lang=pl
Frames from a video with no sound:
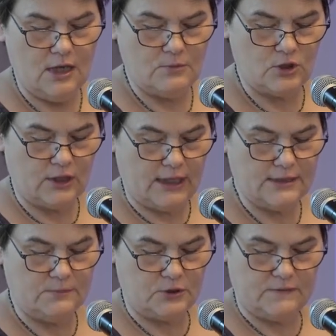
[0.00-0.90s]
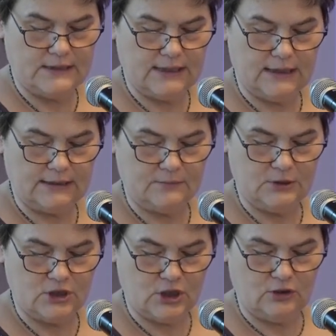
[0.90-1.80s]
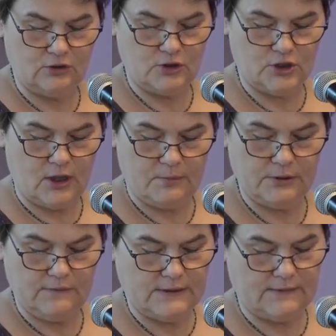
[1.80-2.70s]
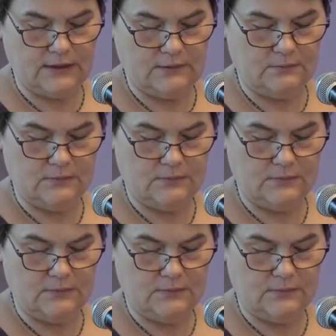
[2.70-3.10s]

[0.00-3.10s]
przy okazji poświęcenia tamtejszego kościoła pod wezwaniem